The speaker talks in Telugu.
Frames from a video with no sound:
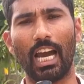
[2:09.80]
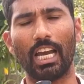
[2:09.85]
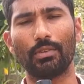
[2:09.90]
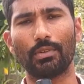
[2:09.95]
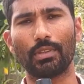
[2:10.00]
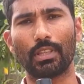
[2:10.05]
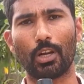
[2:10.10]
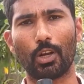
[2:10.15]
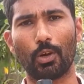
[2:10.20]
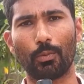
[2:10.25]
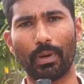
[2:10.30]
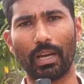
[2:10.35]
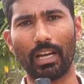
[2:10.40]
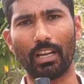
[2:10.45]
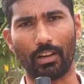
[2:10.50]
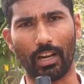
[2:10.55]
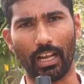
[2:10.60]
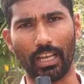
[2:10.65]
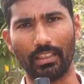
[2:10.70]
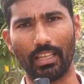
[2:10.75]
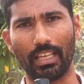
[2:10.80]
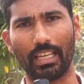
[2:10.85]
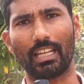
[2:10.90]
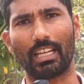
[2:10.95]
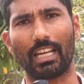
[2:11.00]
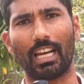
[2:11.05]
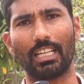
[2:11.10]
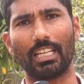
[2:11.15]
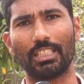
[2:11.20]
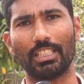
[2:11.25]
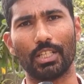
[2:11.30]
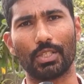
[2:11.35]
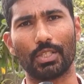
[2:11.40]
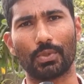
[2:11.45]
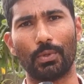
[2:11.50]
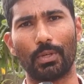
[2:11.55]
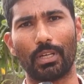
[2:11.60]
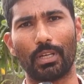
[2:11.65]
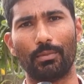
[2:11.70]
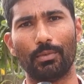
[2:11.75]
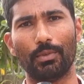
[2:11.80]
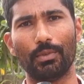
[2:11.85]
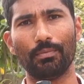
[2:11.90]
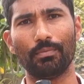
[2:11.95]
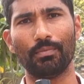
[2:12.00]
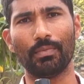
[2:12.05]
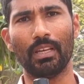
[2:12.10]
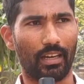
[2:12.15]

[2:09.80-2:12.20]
ఐదు వందల రూపాయలు రైతు దగ్గర కలెక్ట్ చేసుకుంటాము